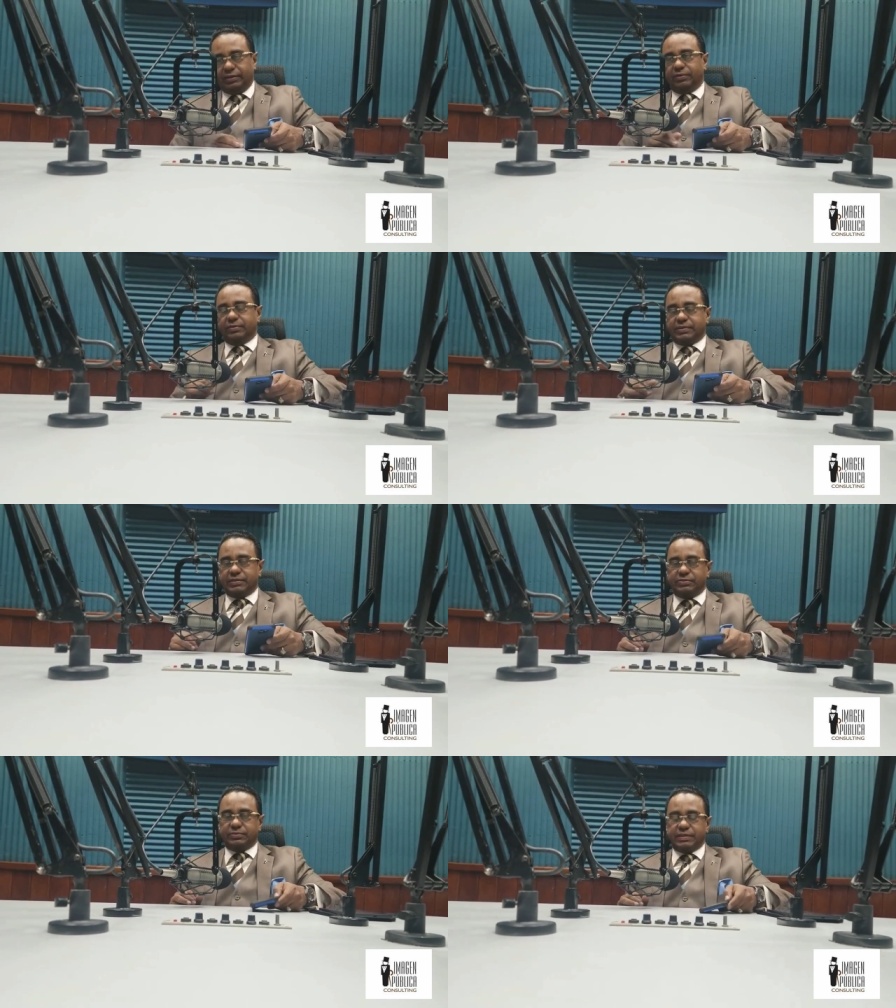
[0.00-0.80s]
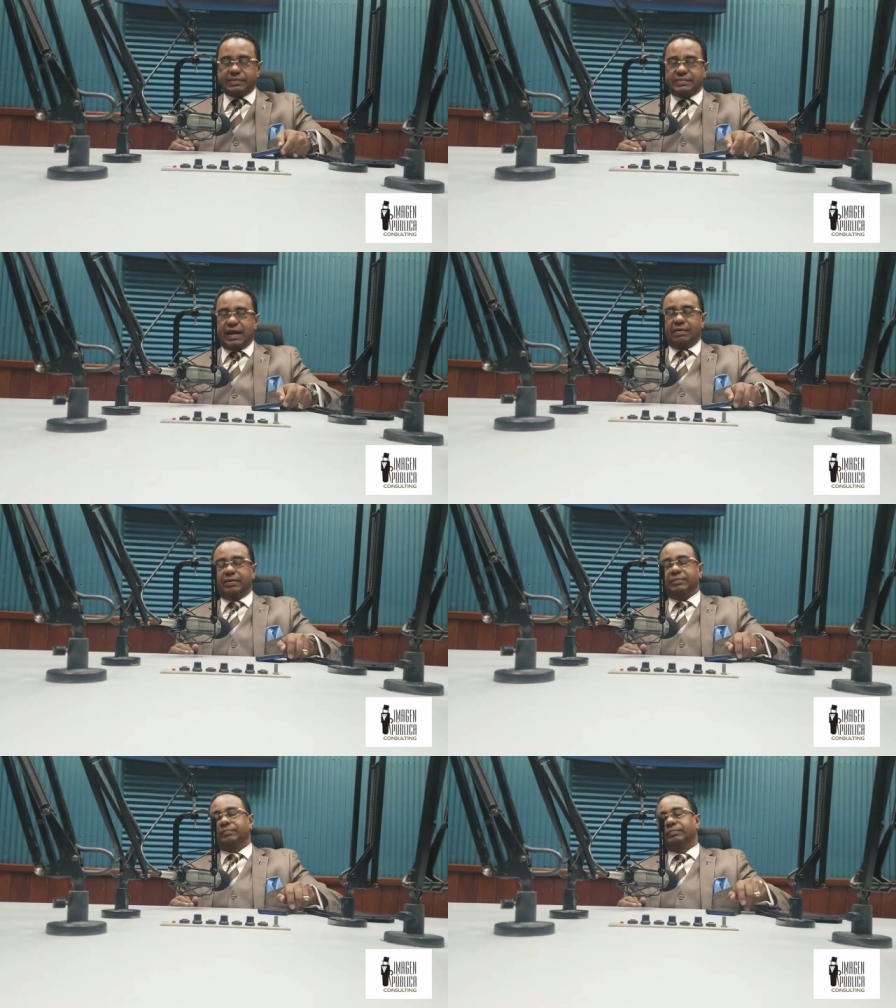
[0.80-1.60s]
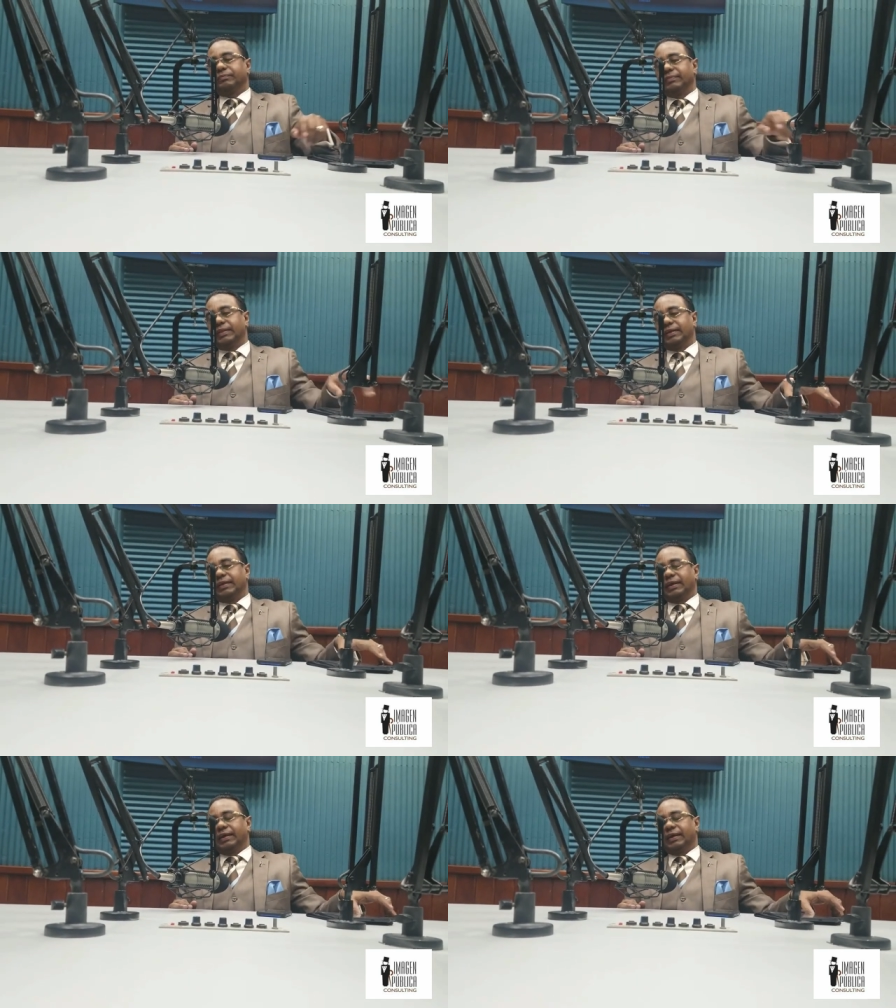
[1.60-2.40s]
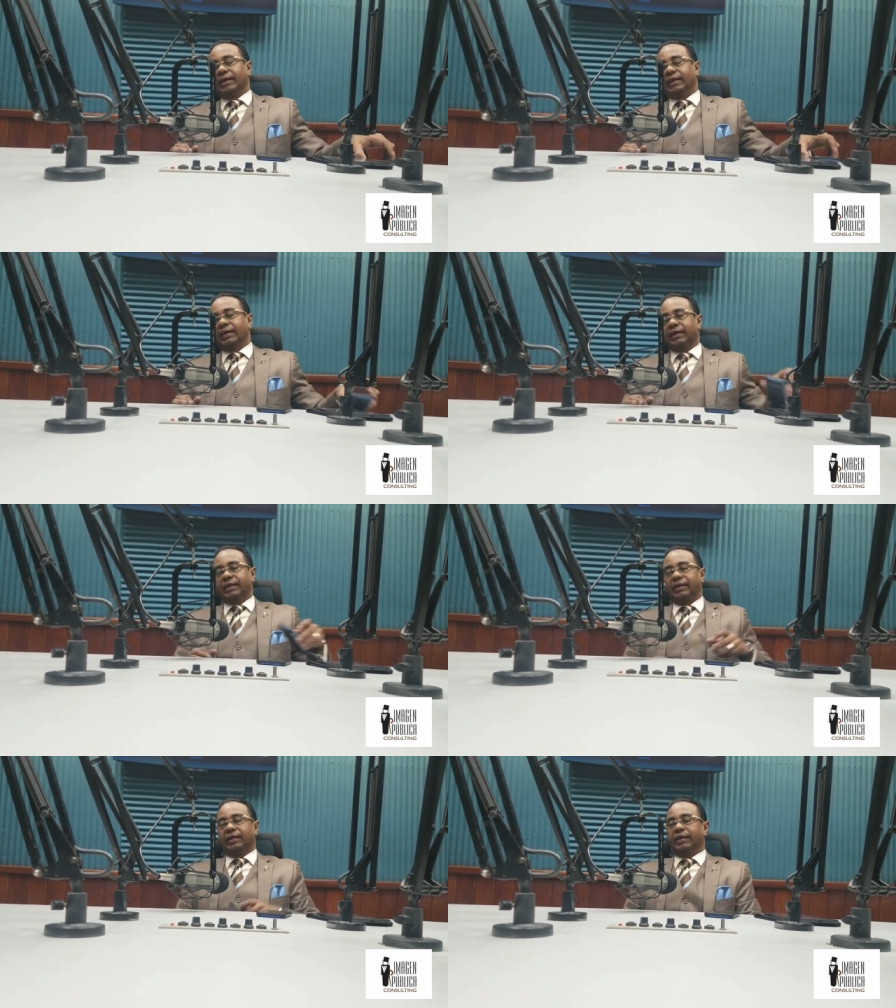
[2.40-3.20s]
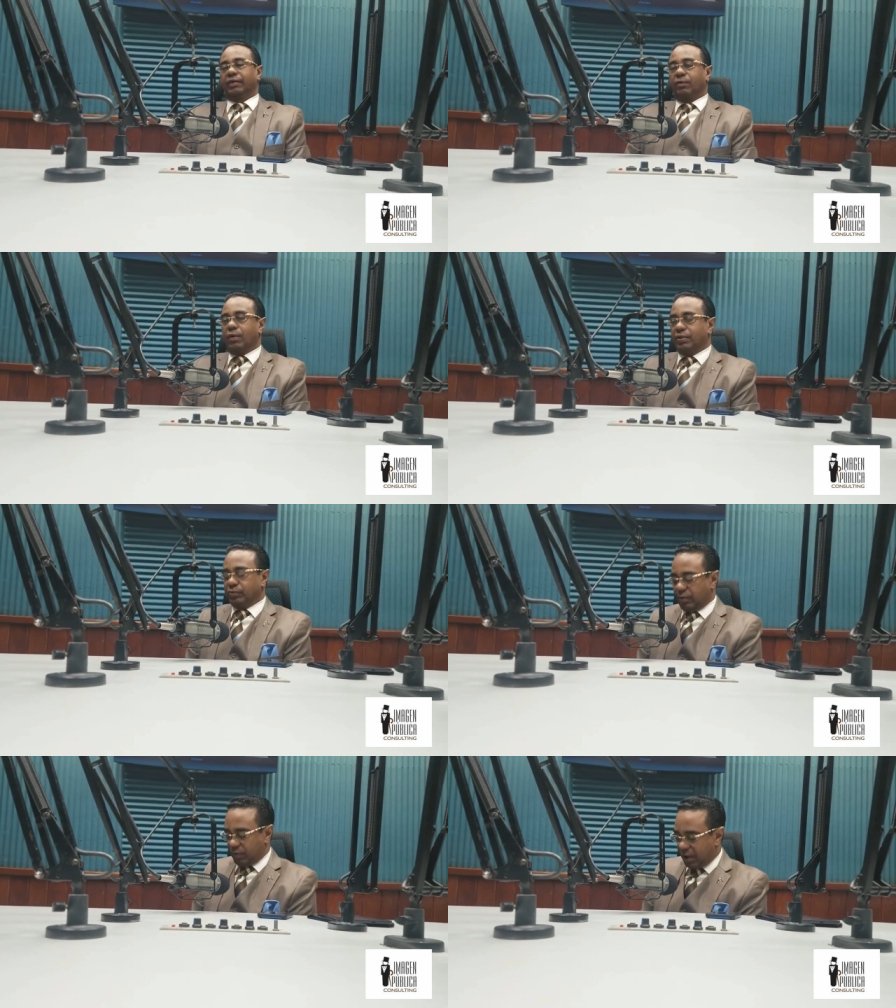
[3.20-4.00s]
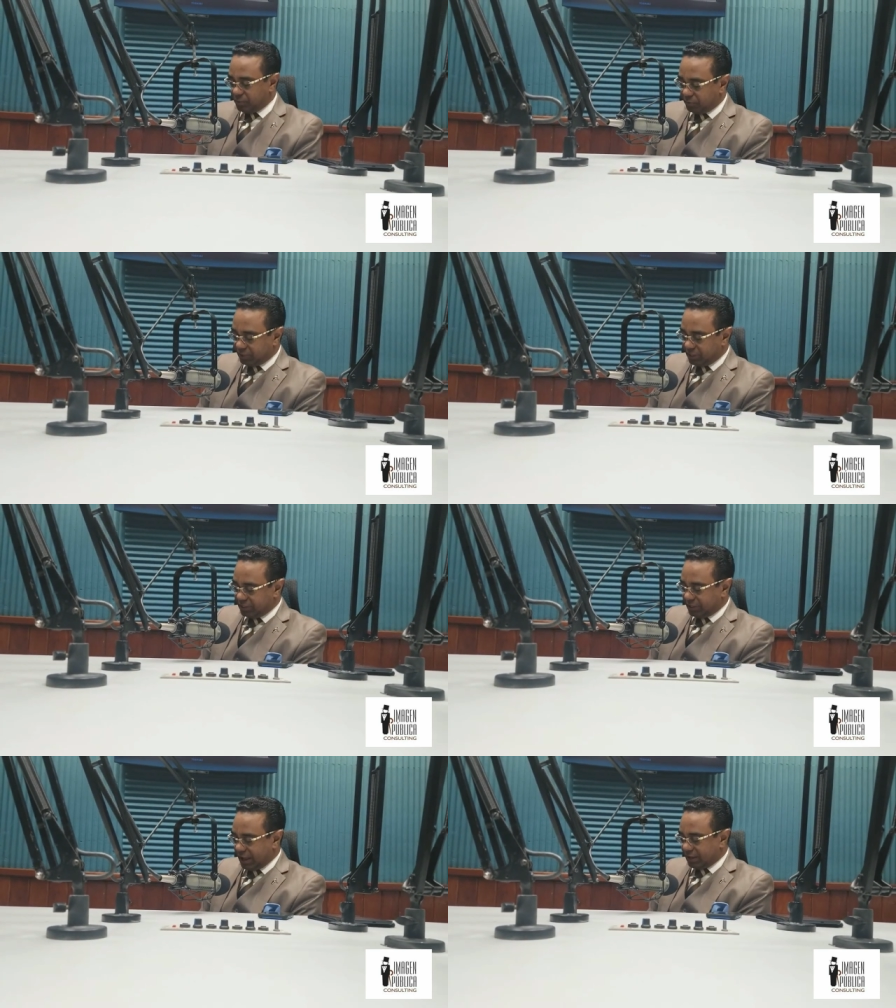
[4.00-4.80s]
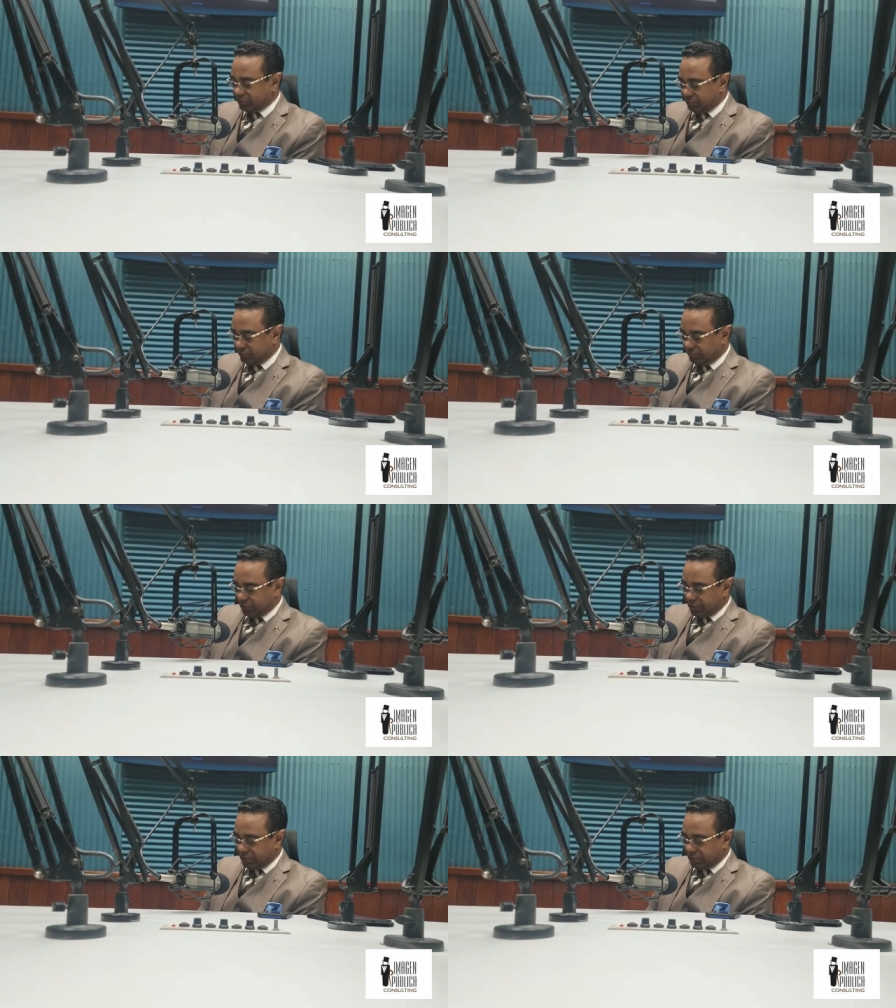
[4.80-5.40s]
Yo no sé si usted sabe que eh, cuando hablamos de liderazgo,